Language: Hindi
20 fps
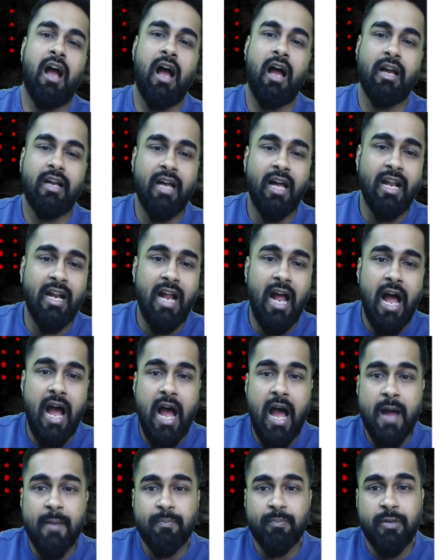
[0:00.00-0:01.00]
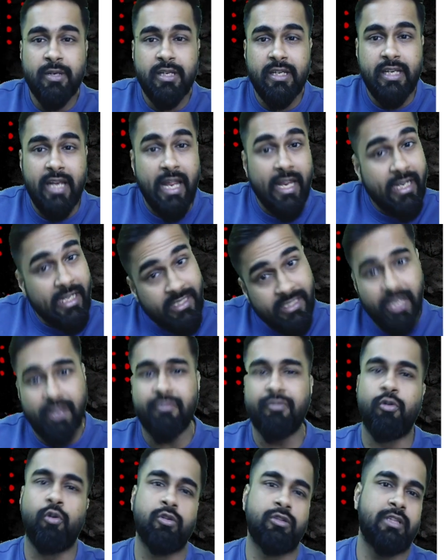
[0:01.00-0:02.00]
अगर आप
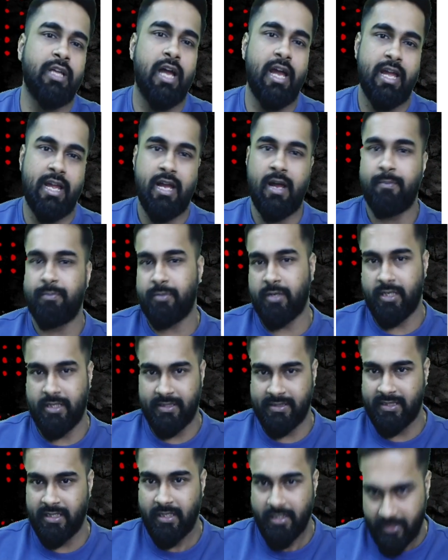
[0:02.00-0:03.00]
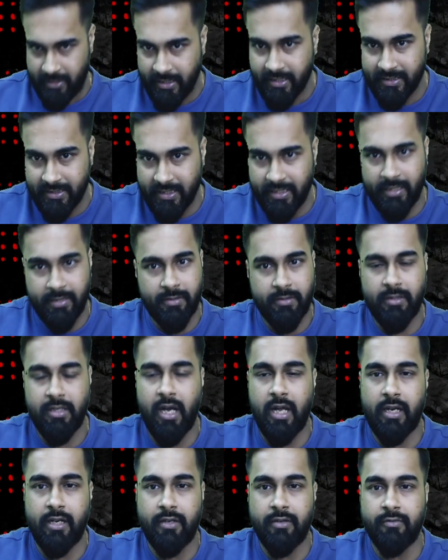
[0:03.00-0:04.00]
नेगेटिव होता है आपका रिजल्ट किसी
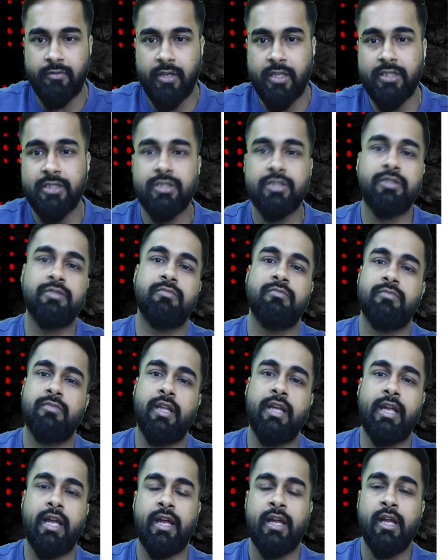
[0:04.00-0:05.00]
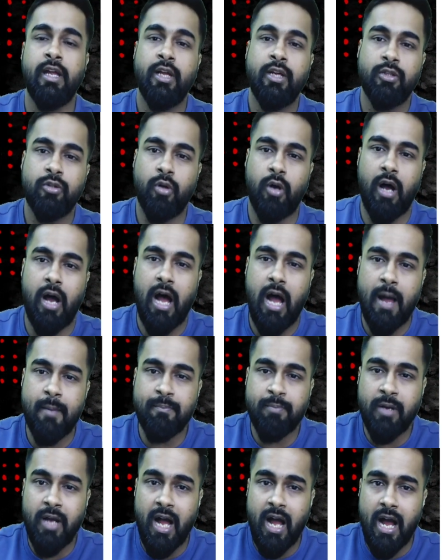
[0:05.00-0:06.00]
कारणवश ठीक है तो
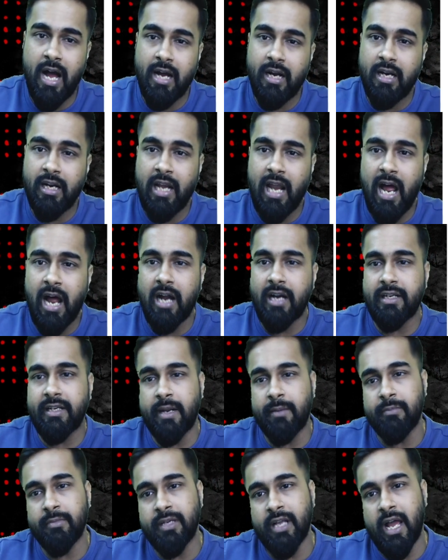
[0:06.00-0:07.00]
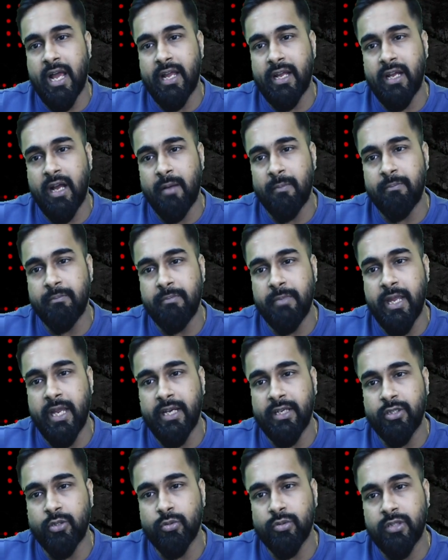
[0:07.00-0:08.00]
आपका अगला अटेम्प्ट आएगा मई
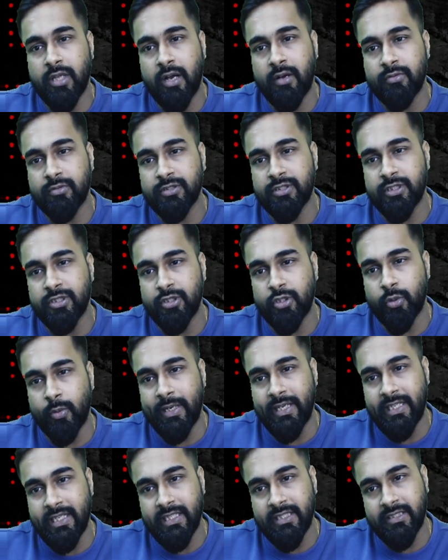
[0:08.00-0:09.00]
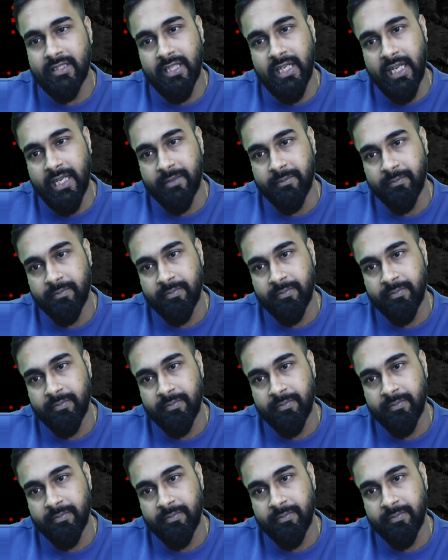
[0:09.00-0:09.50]
2023